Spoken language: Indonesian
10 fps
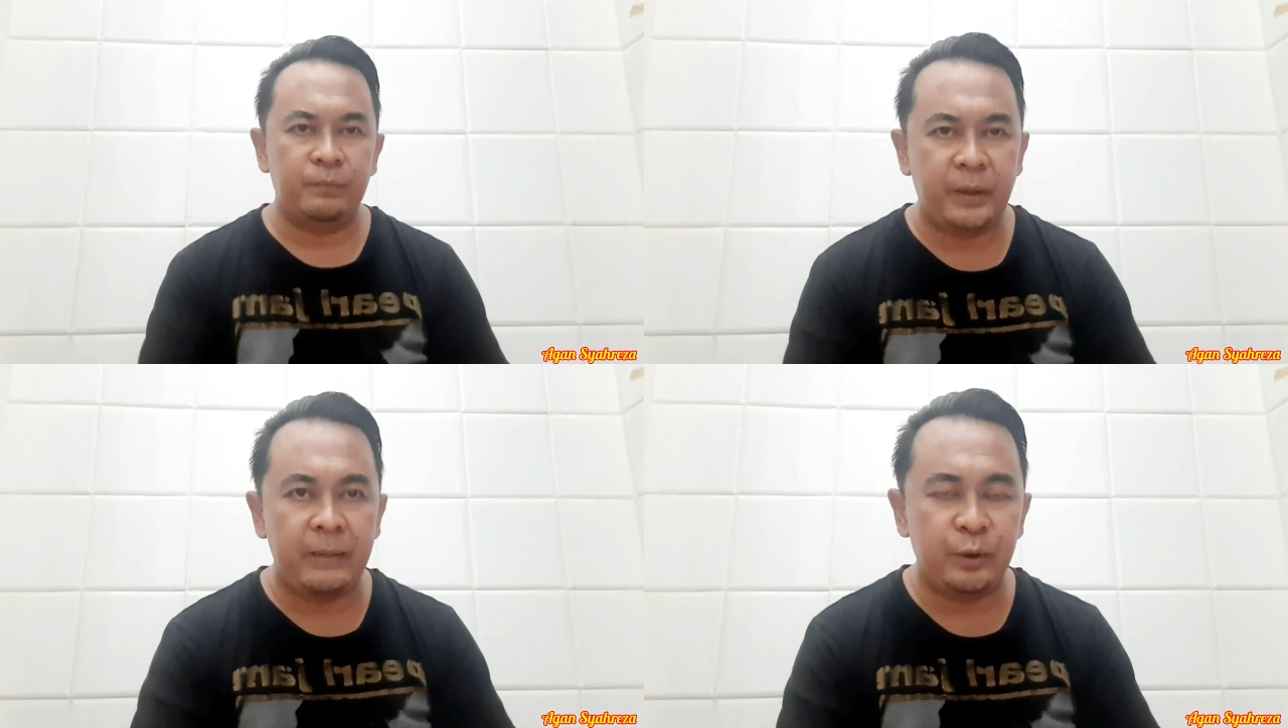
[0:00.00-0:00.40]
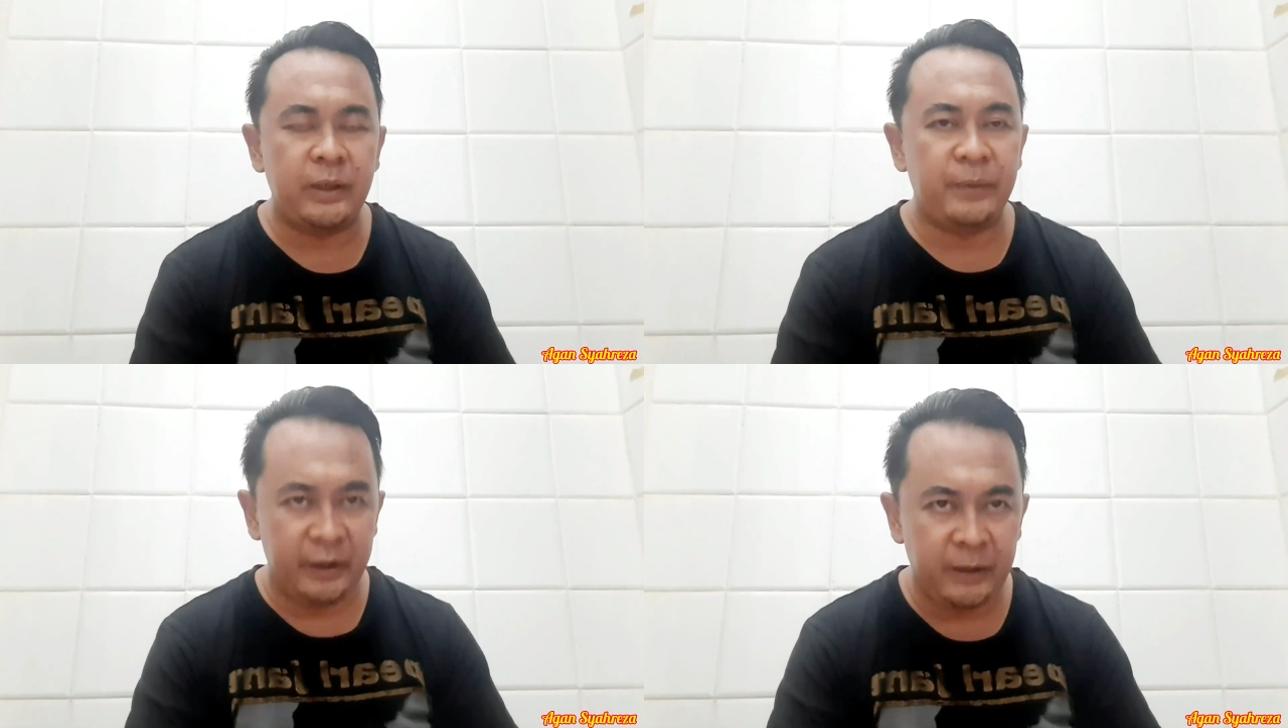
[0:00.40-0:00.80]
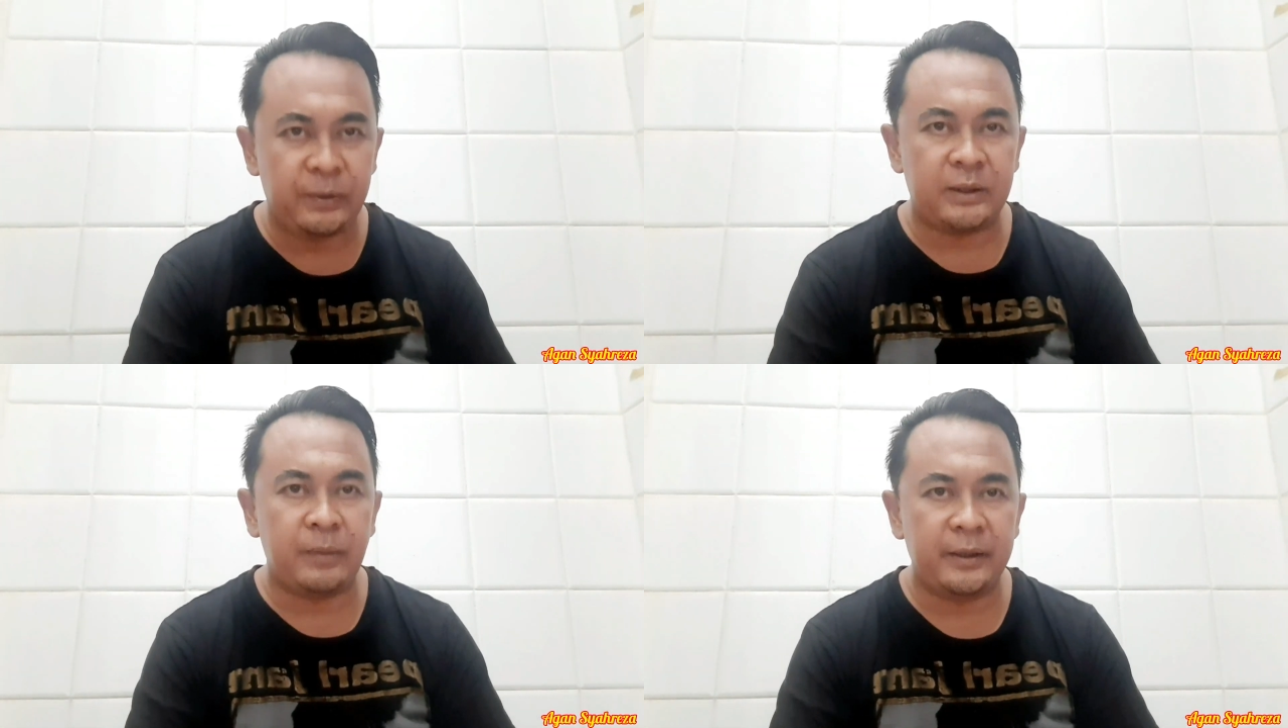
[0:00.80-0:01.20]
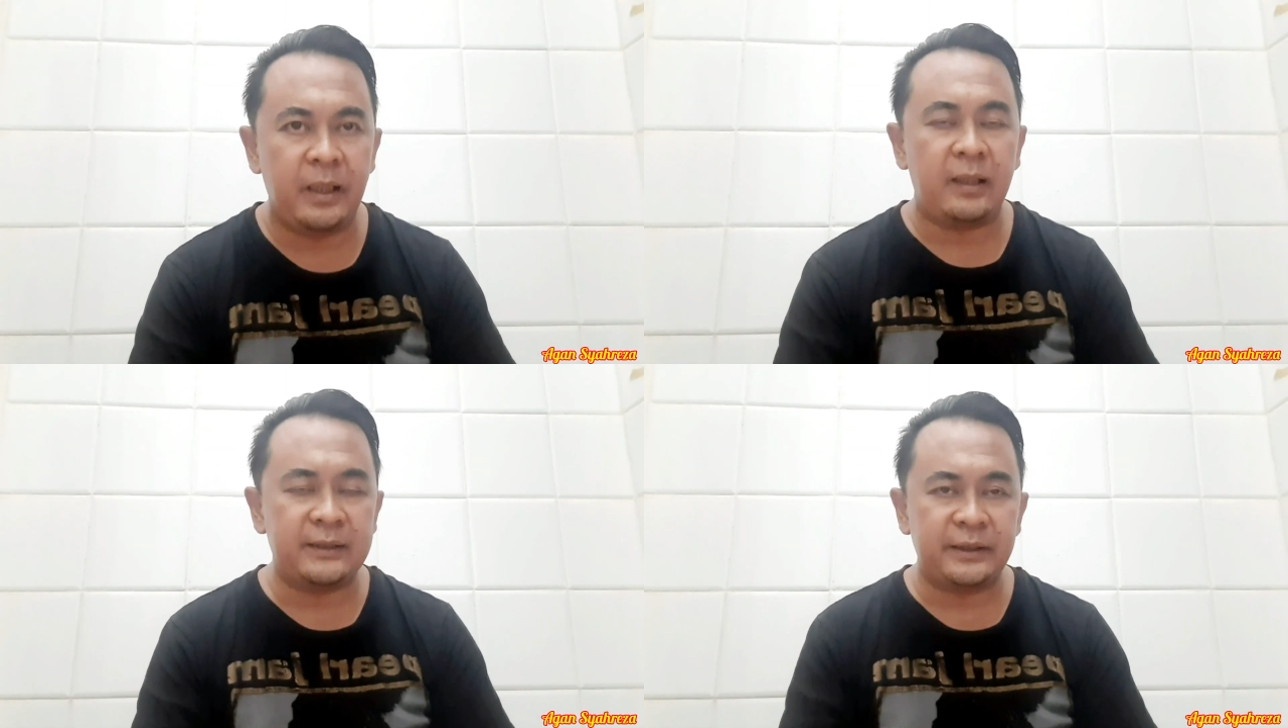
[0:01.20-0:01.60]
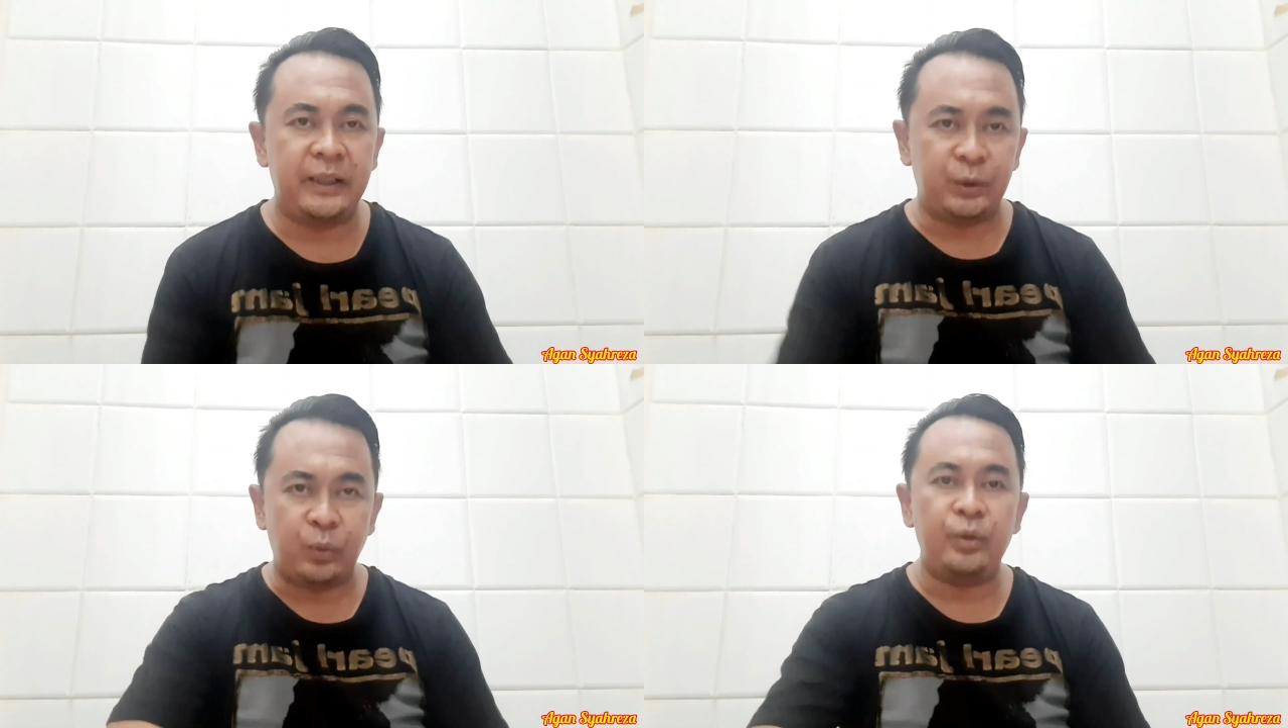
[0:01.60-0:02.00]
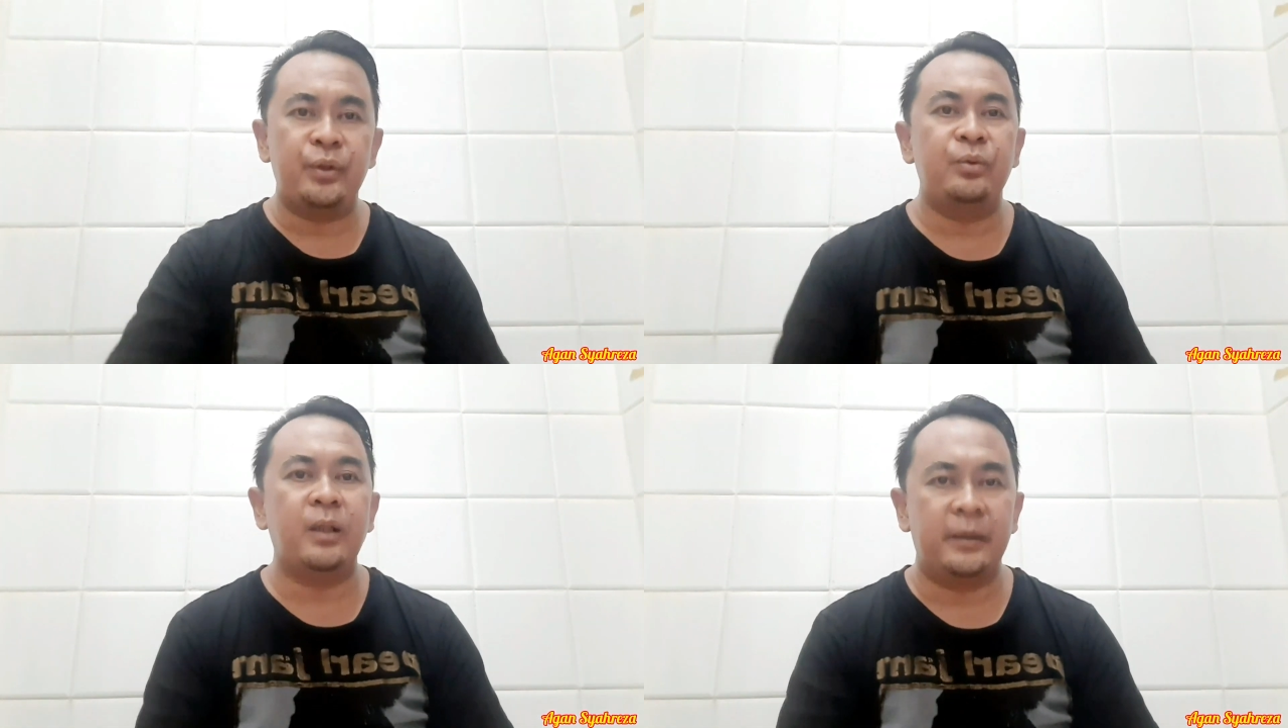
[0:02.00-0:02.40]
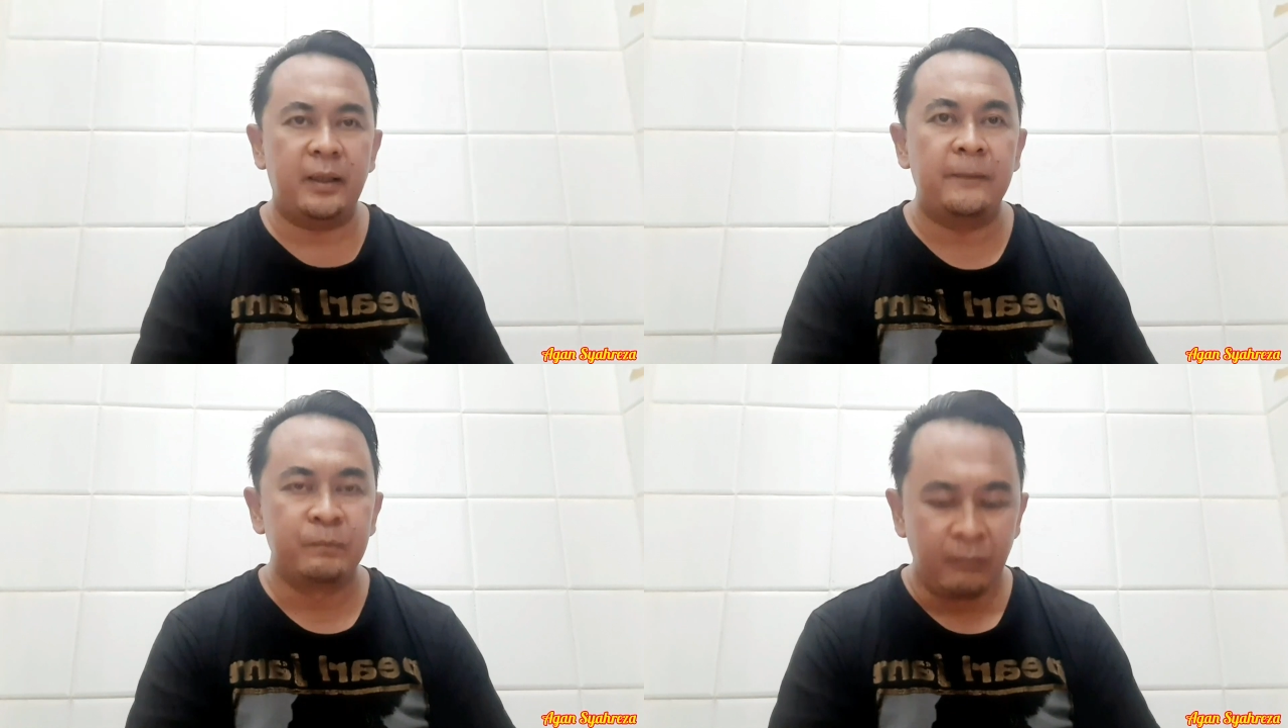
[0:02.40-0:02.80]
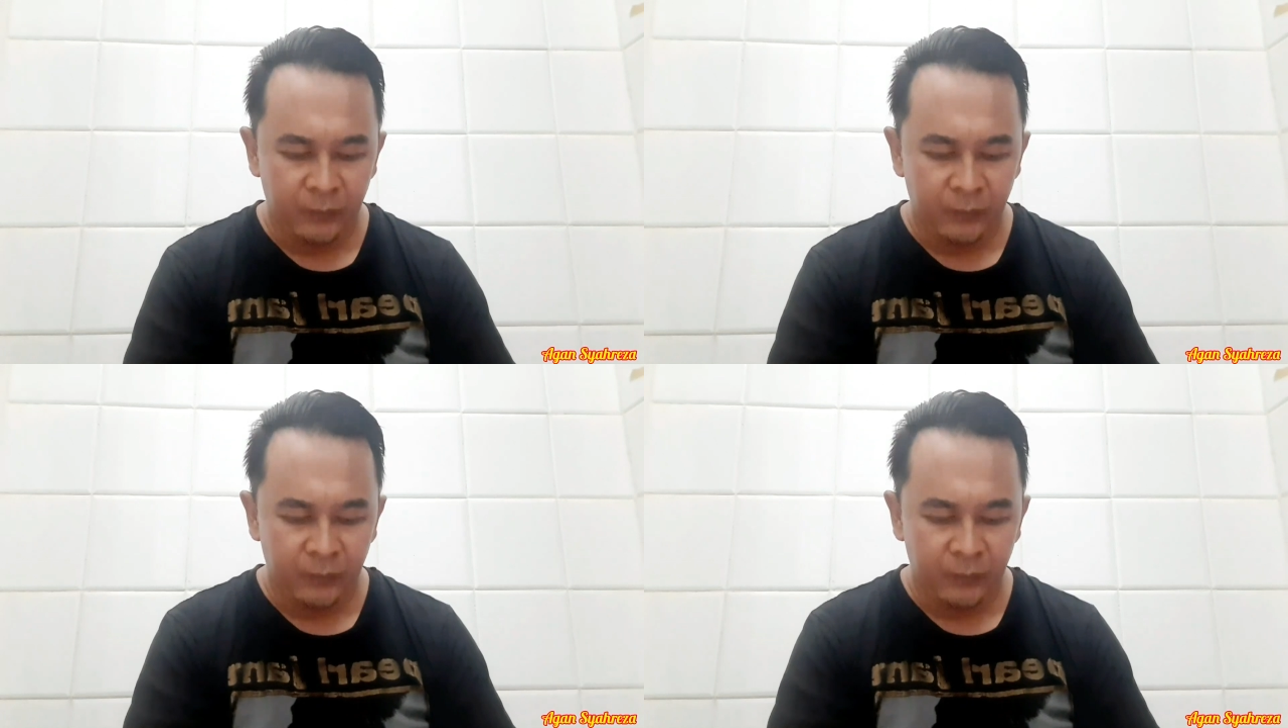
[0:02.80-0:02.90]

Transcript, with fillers: pada musim ini Persebaya agak sedikit turun juga ya